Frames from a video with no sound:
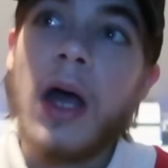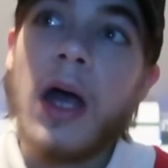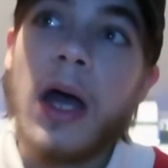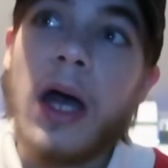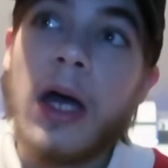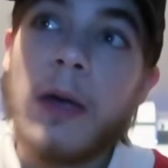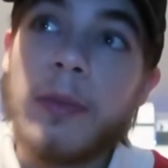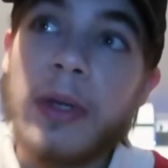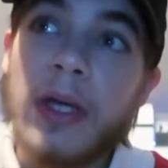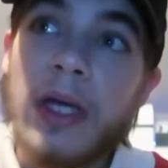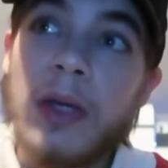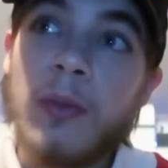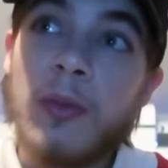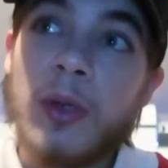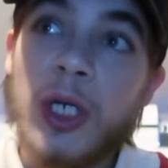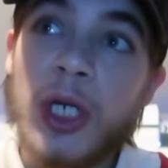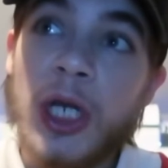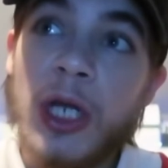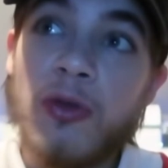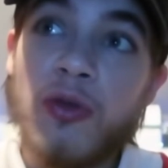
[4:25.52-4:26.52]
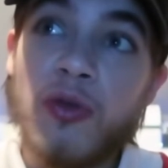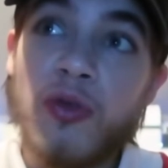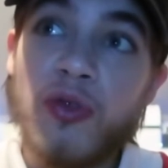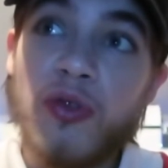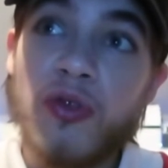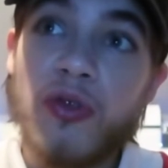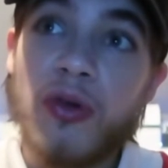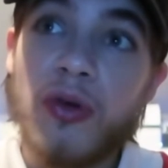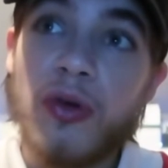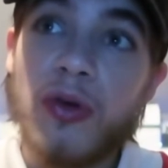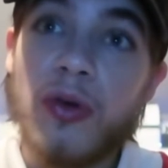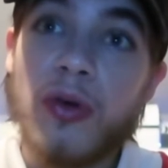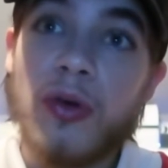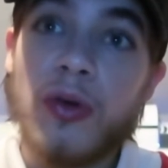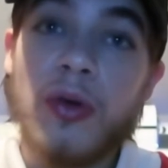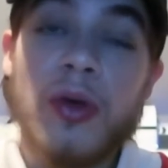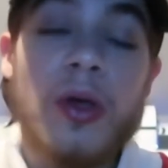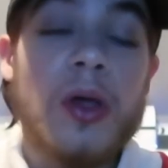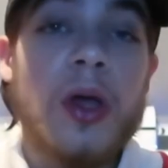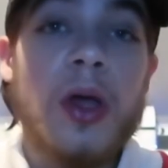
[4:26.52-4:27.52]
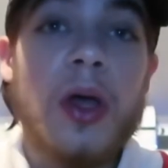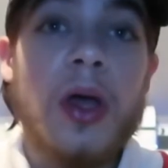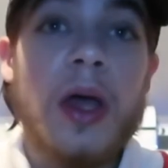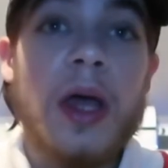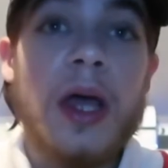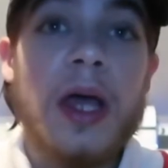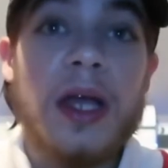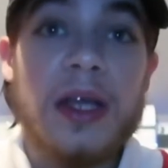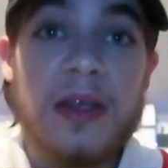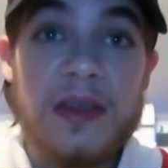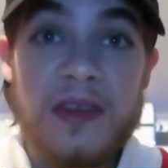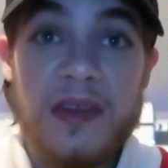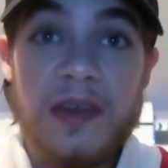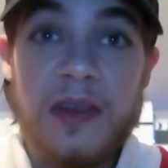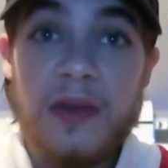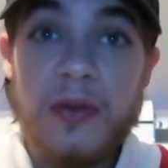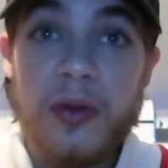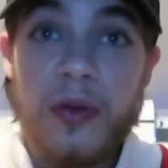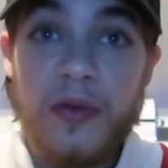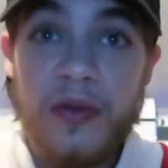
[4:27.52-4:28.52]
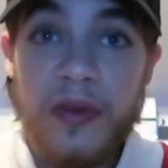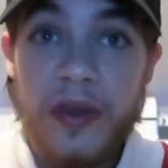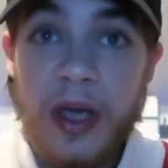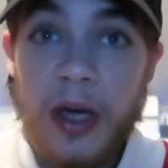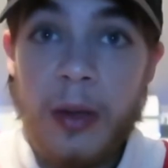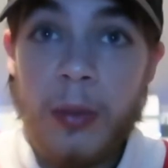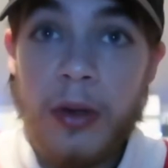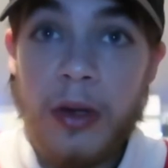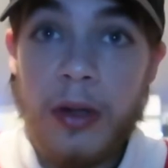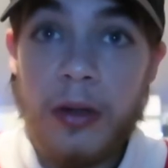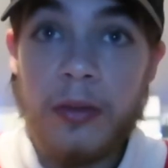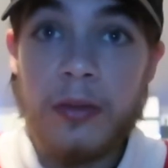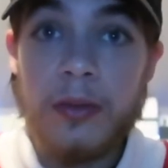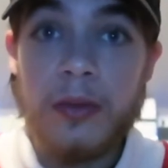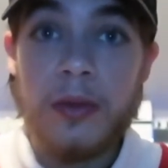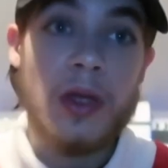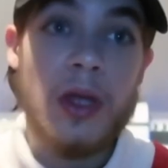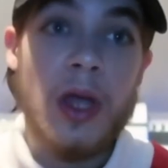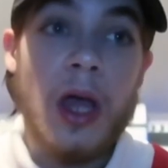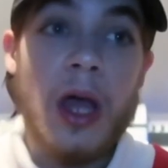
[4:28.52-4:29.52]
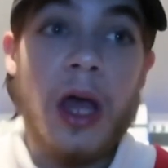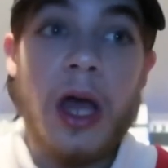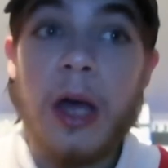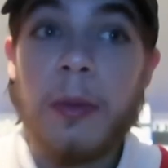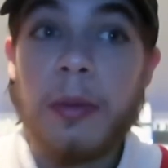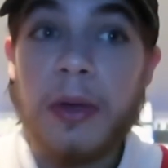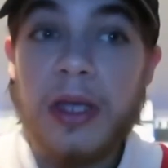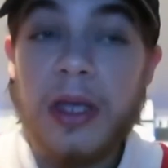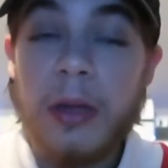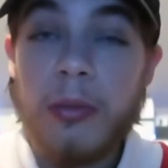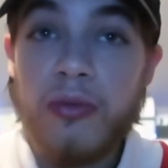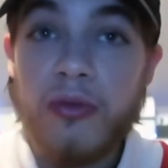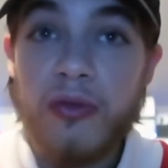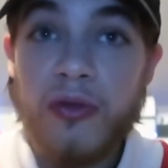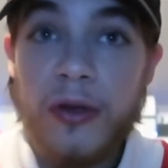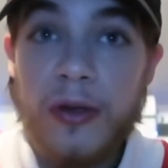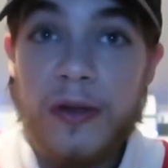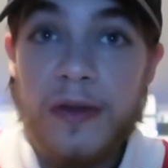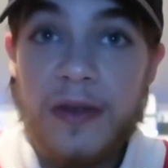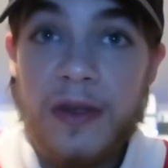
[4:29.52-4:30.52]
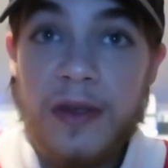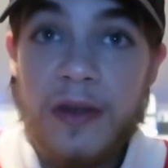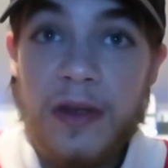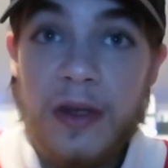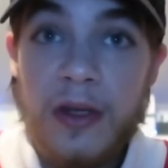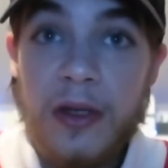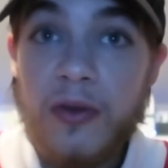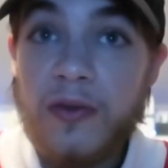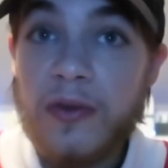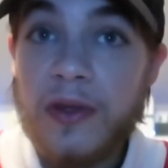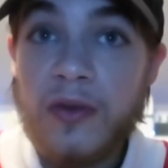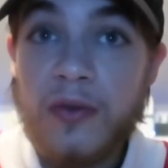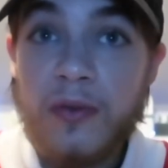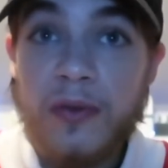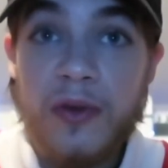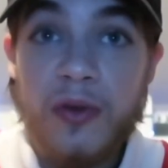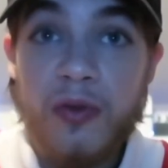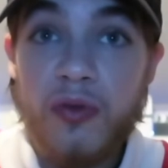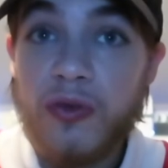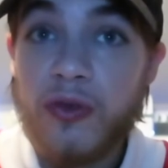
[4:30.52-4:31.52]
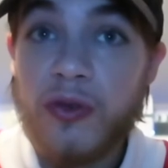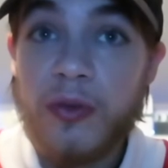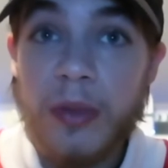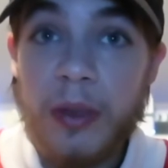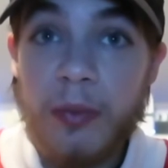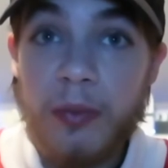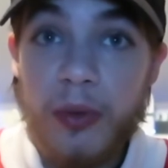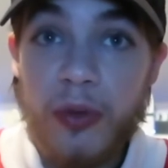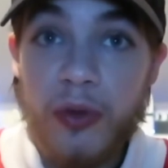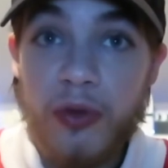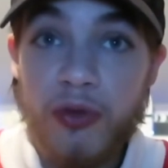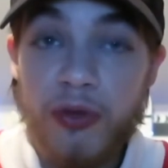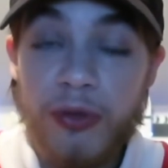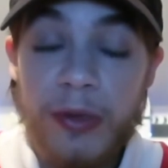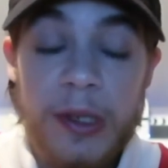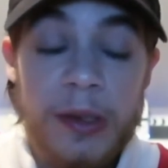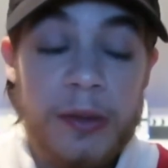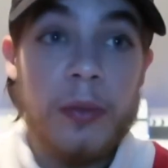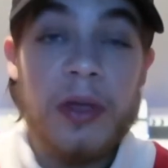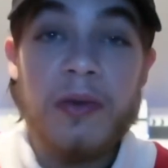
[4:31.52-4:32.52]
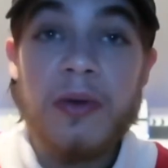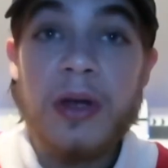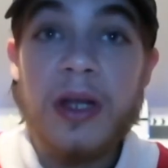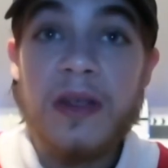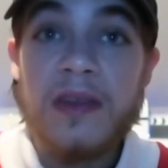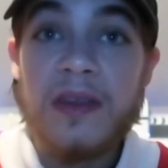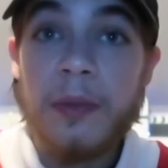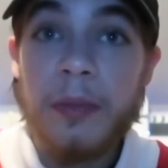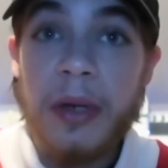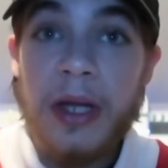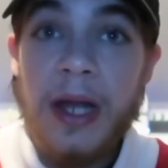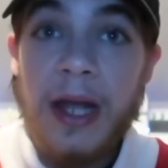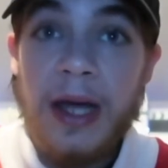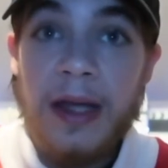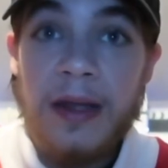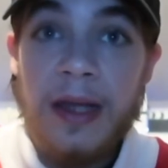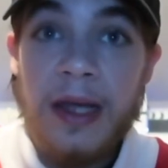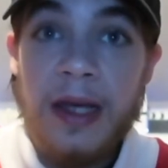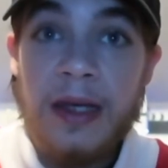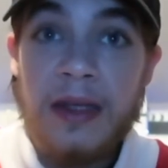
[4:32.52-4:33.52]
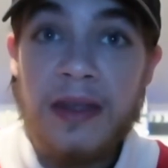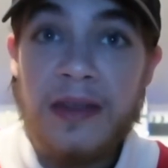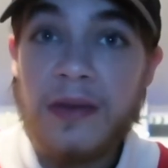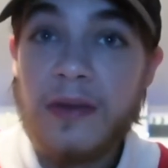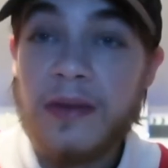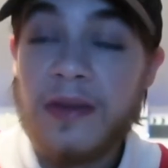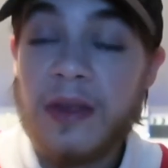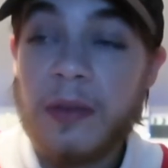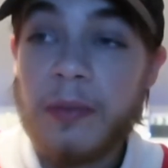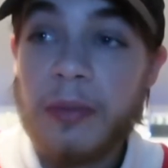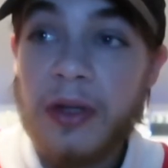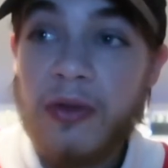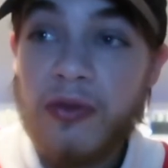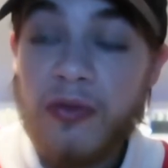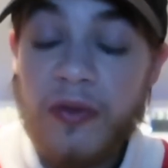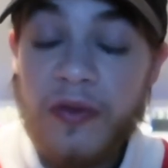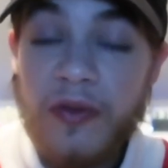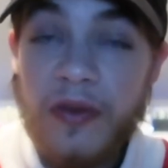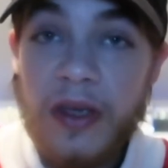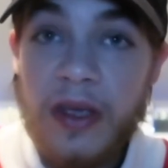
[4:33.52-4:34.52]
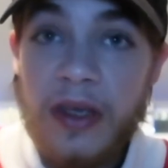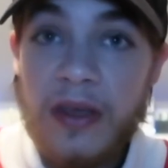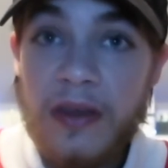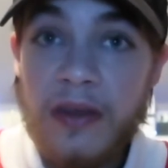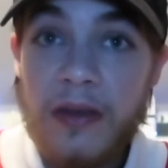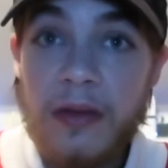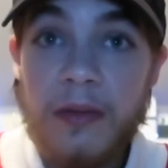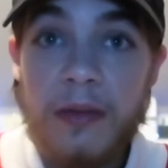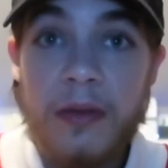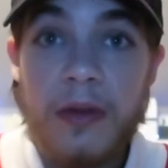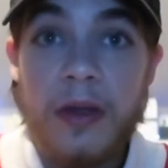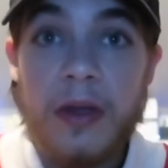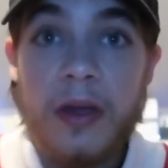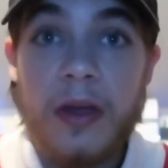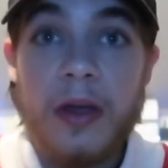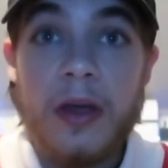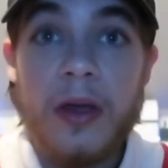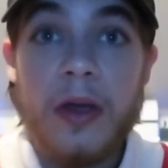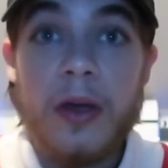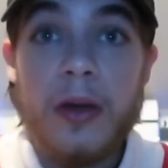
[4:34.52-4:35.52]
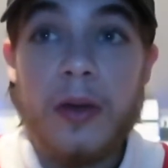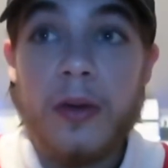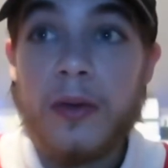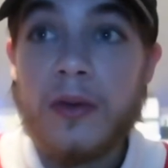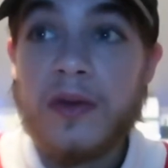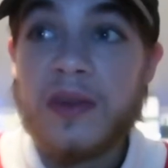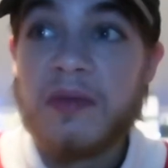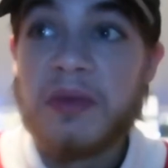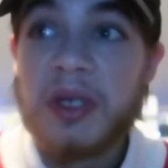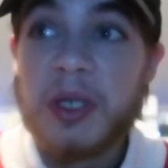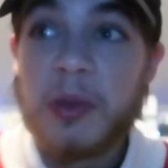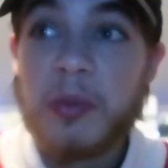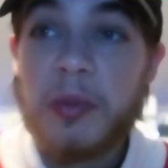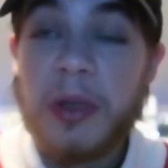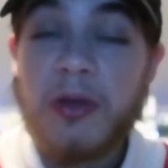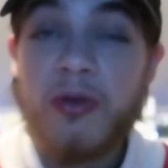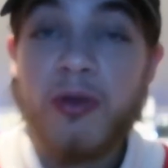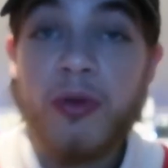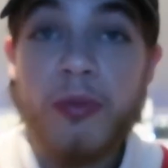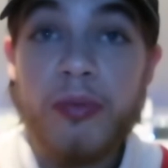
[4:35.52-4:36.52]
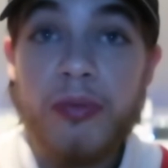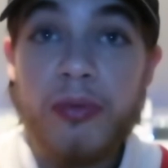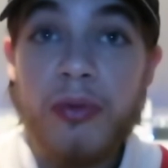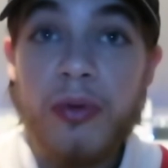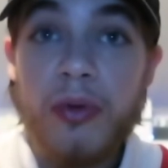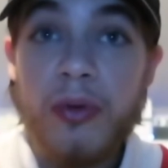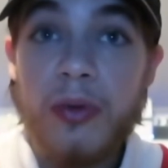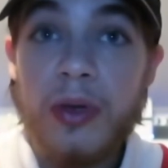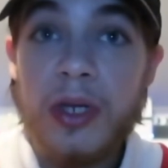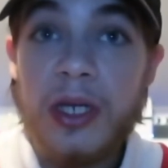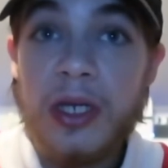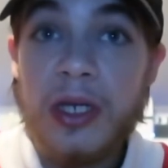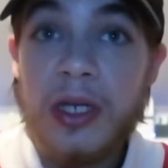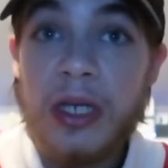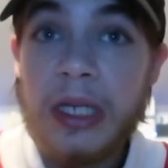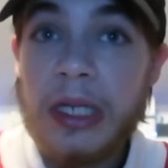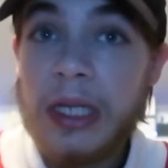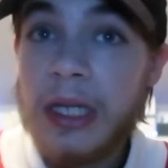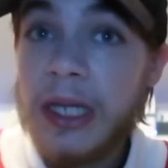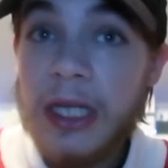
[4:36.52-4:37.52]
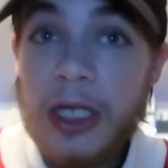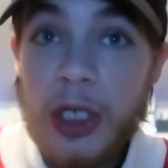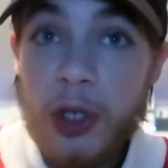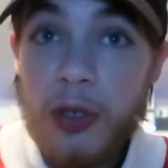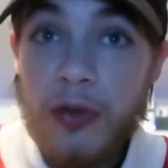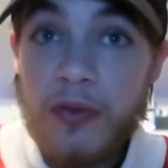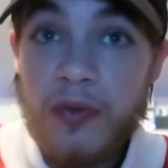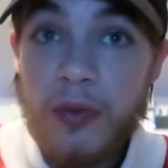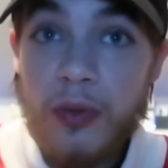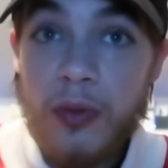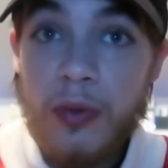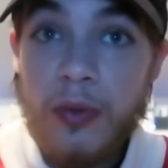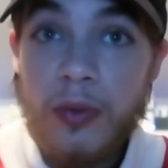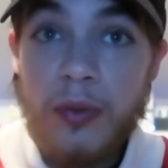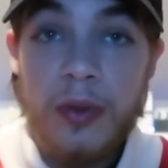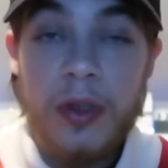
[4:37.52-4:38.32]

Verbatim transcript: Après, moi, je l'ai eu sur euh, un site fiable. Après, il y a plusieurs sites, hein, de toute façon, c'est toujours le même produit. Mais voilà, c'est pas de l'arnaque, c'est pas du fake. Euh, ça marche pas que pour les, les cheveux.